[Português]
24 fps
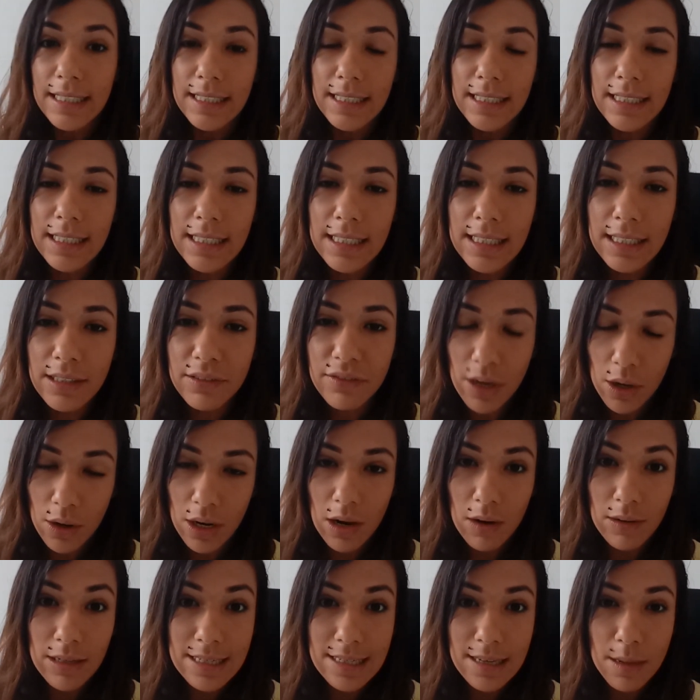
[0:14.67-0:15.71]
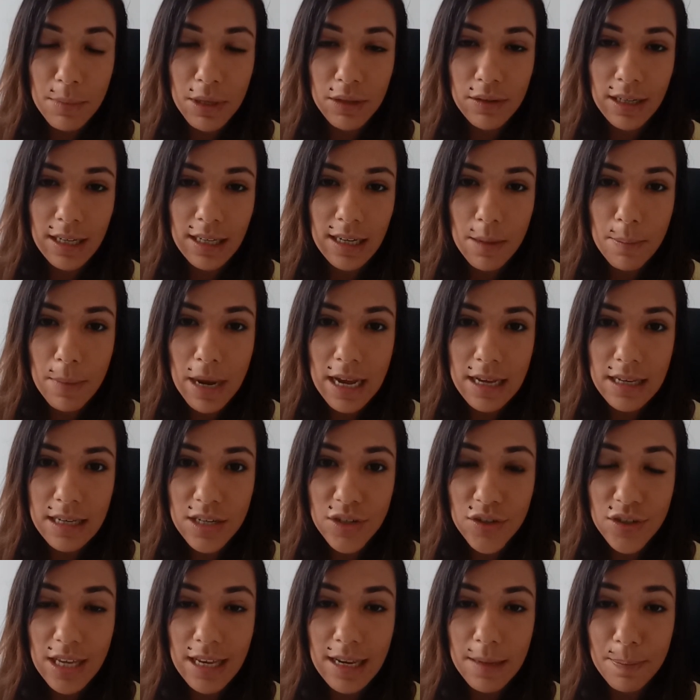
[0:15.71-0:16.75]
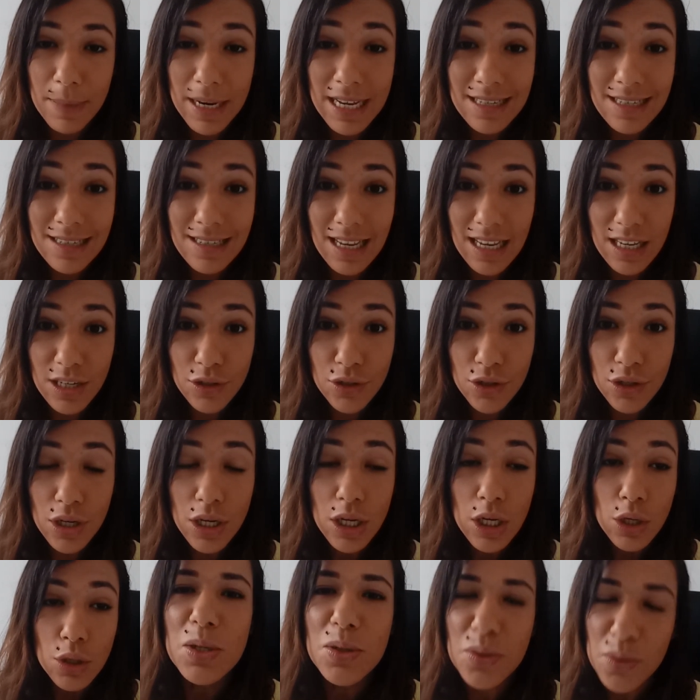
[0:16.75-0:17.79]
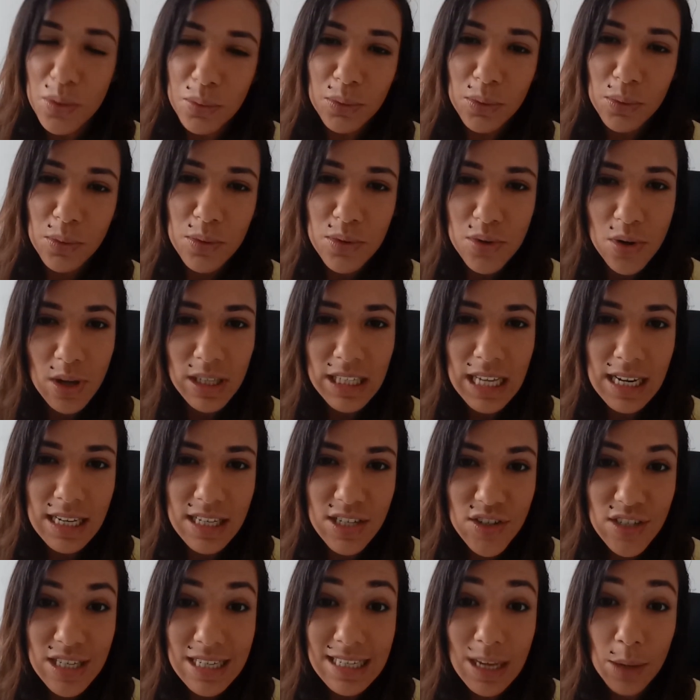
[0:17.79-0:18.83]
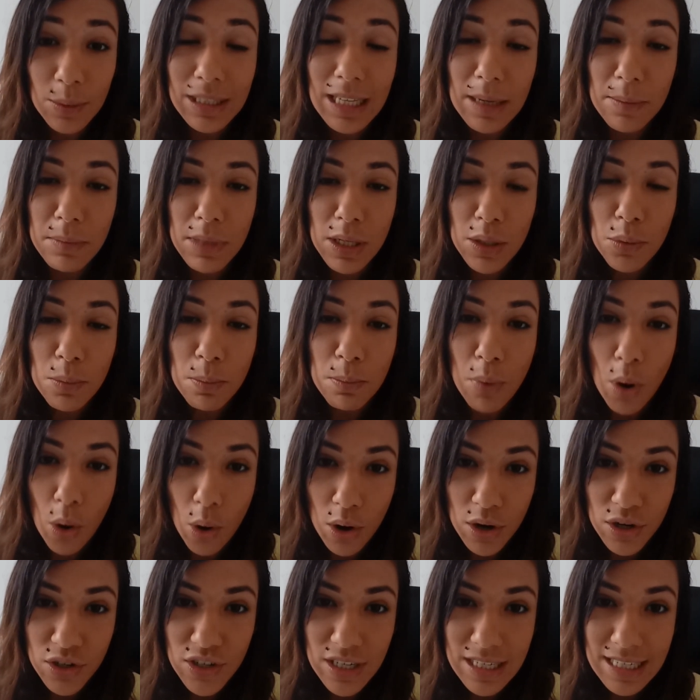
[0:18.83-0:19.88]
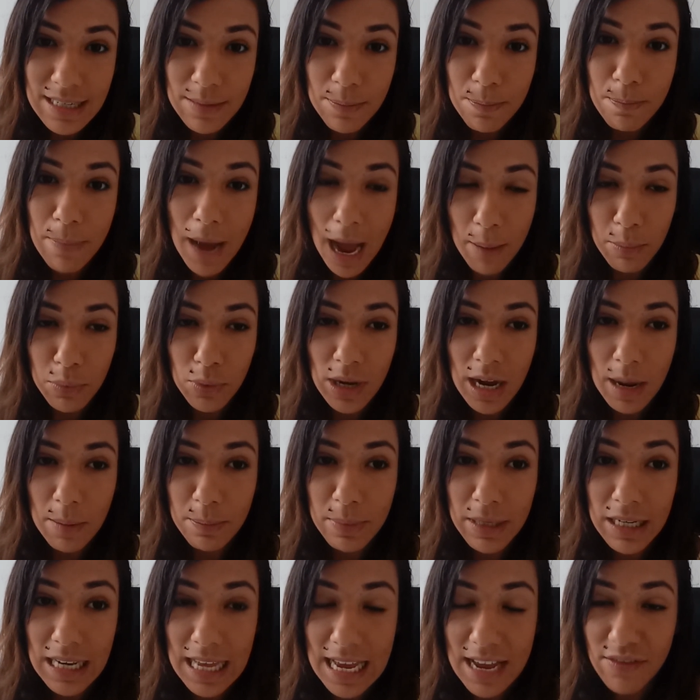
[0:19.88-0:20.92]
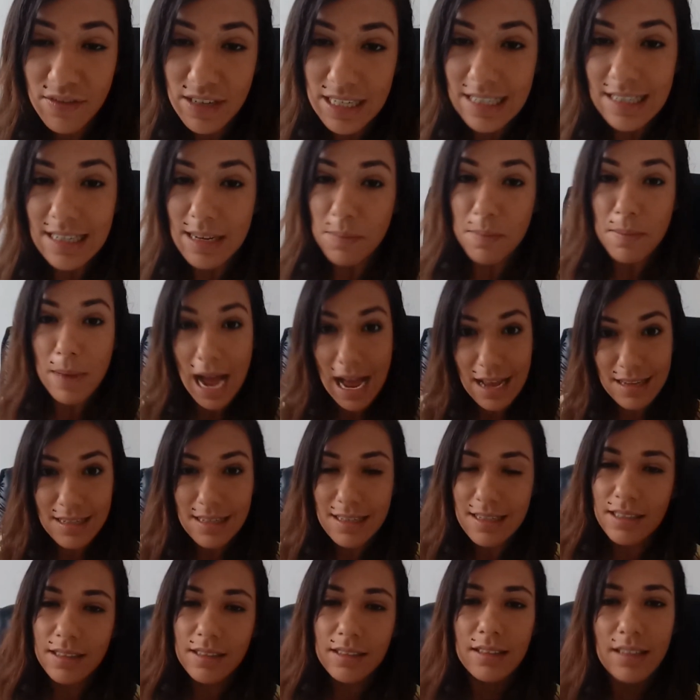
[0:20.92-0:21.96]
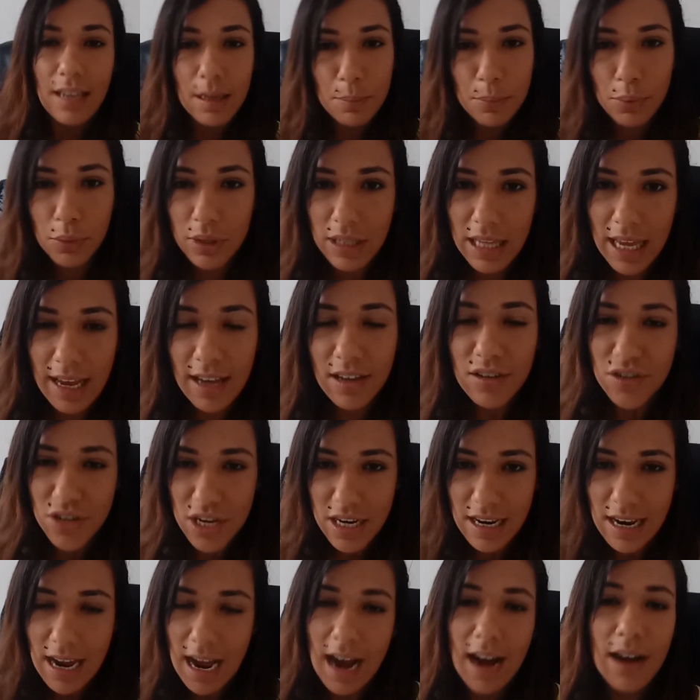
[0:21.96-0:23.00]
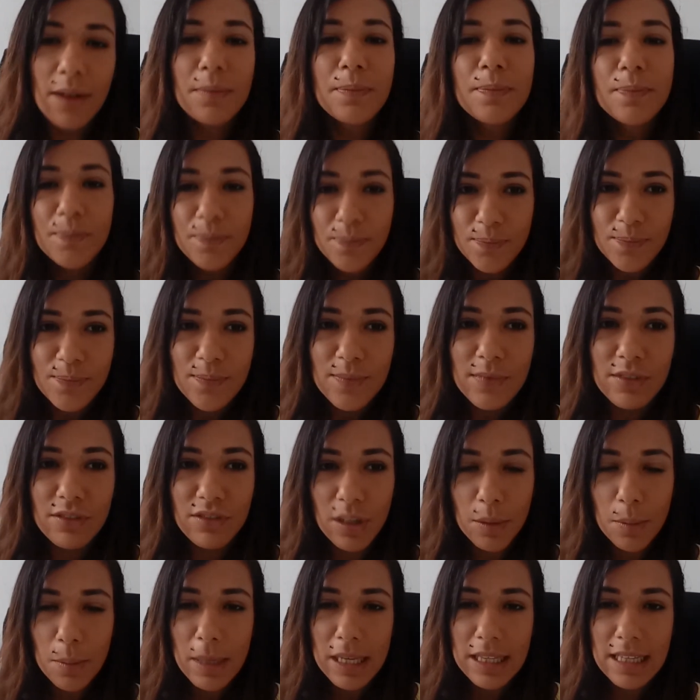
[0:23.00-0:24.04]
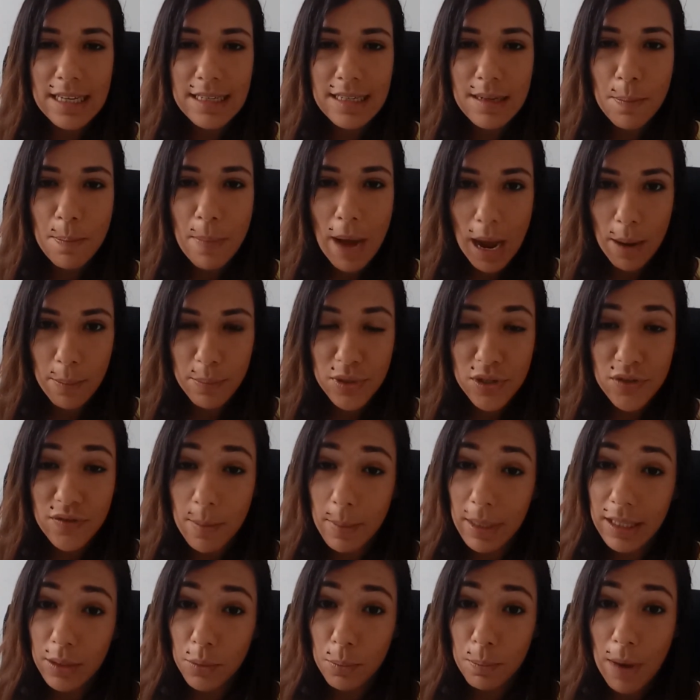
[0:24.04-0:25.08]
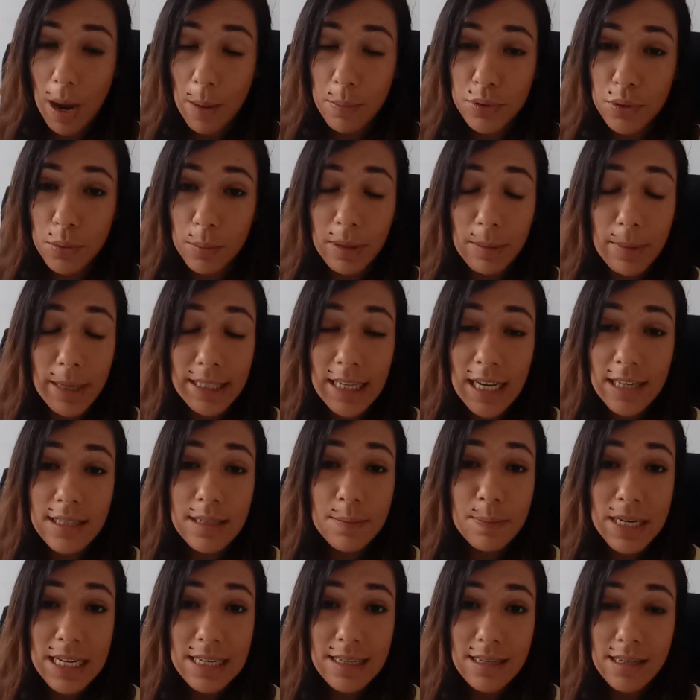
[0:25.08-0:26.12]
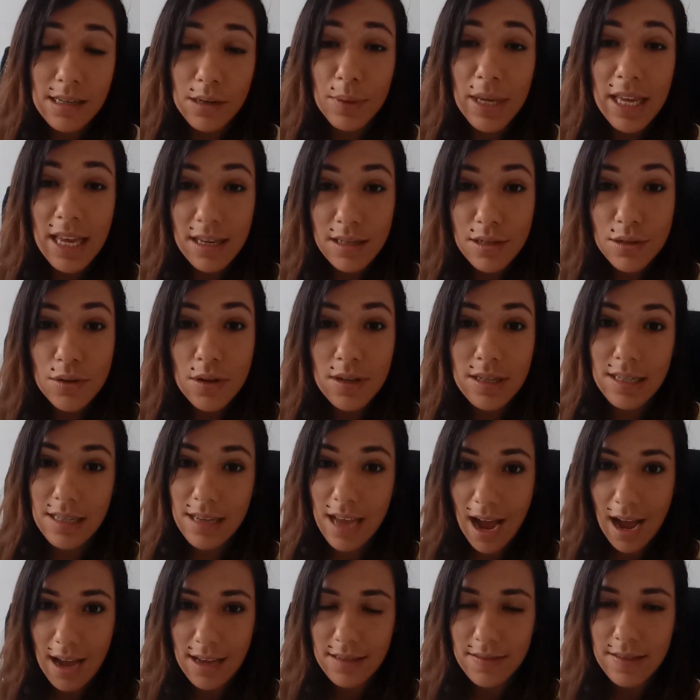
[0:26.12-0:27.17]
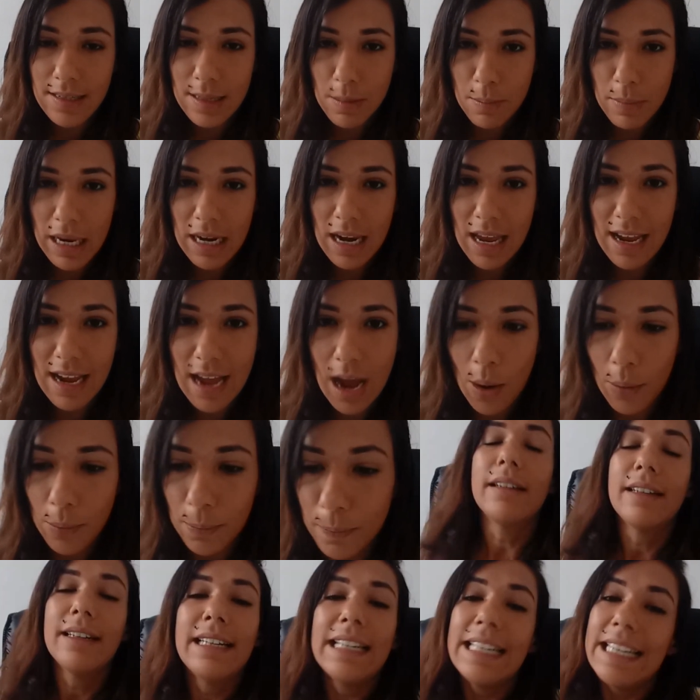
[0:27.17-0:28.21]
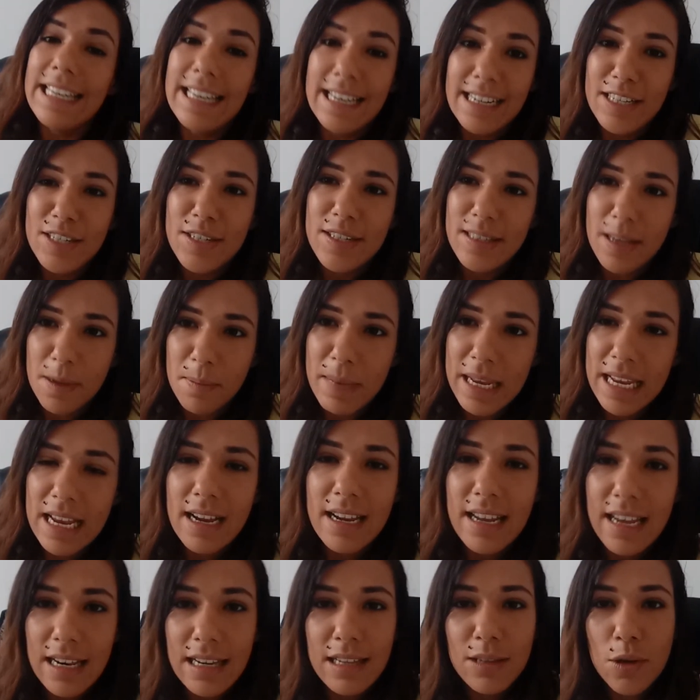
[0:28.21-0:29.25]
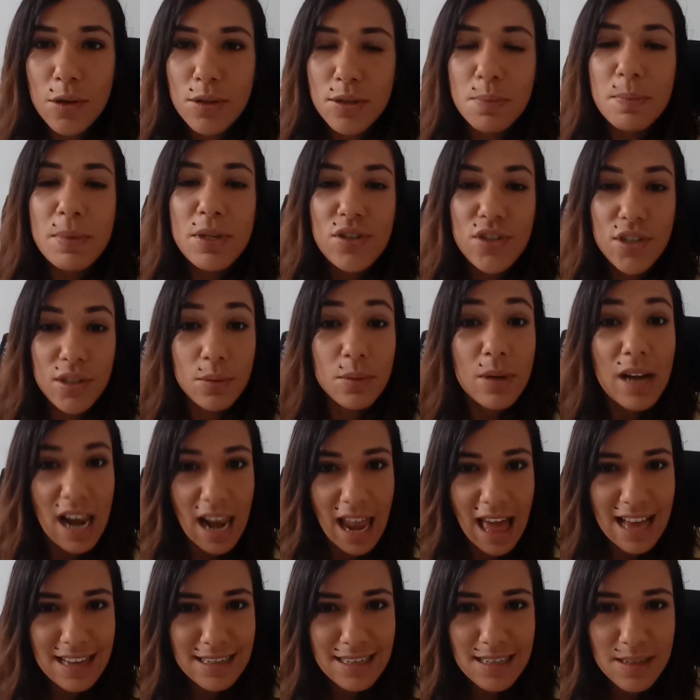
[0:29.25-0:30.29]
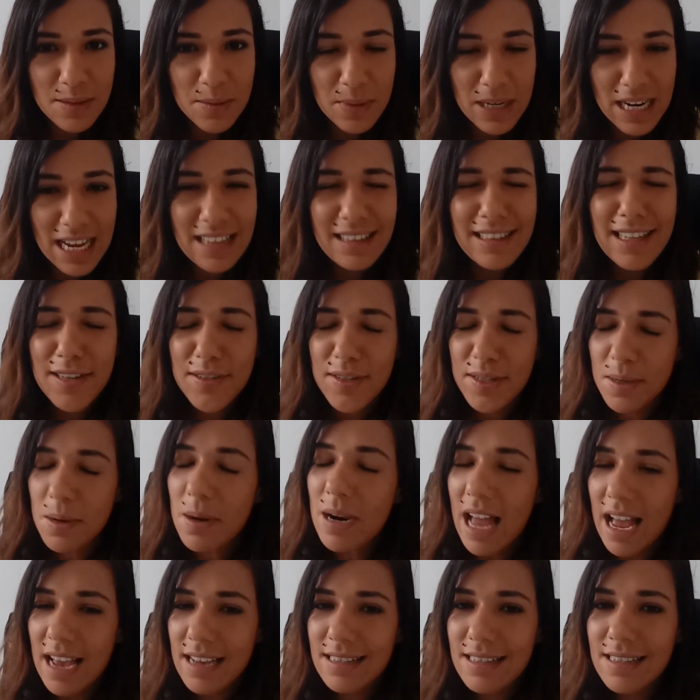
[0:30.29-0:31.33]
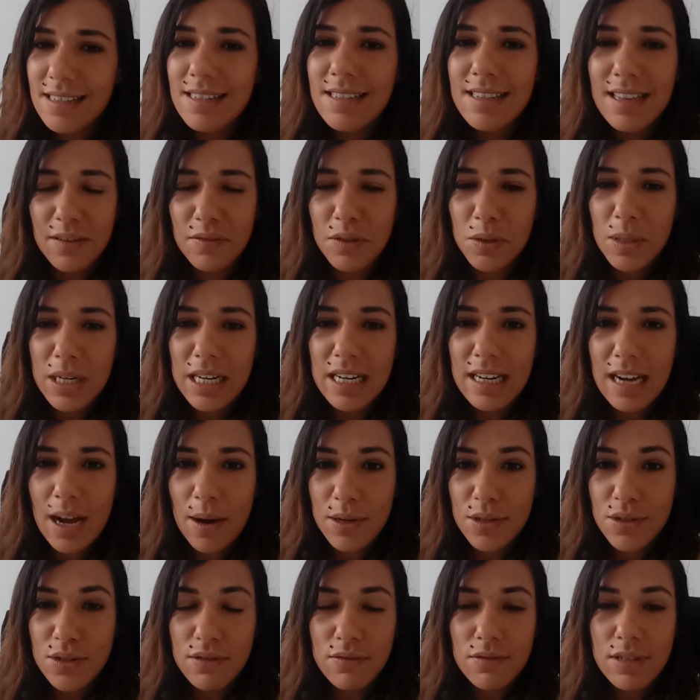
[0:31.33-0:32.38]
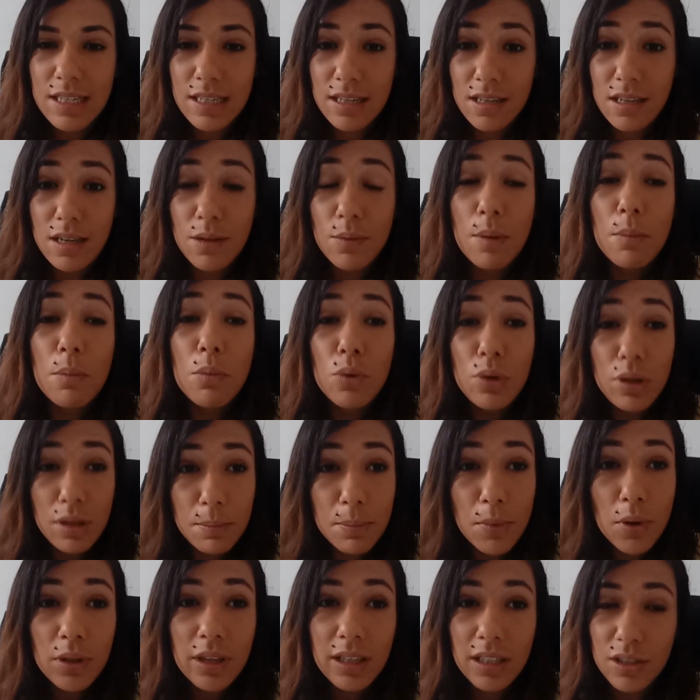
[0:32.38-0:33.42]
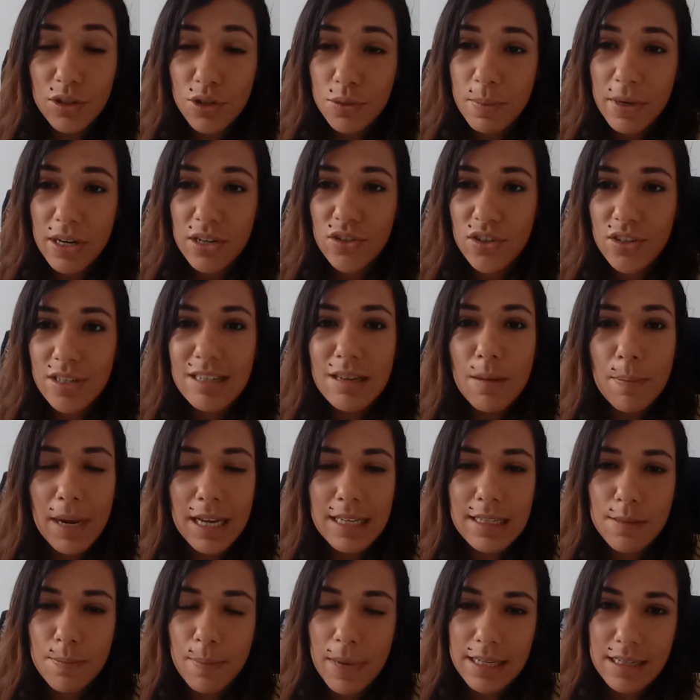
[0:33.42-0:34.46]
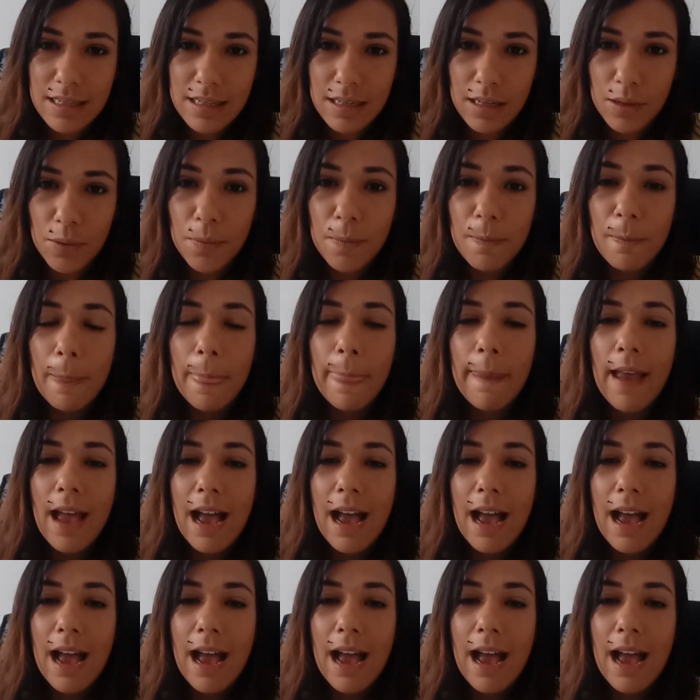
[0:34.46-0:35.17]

e vai rolar o lançamento aqui na Bahia. Estarei presente, junto com os jornalistas Altamiro Borges e Pablo Capilé. Vai ser massa. Quem puder chegar, vamos bater esse papo. A gente vai bater um papo sobre liberdade de expressão e redes sociais. Vai ser bem legal. E antes também aquele nosso pedido clássico, né? Deixe seu like, se inscreva no canal, ative o sininho, é muito importante pra gente essa participação.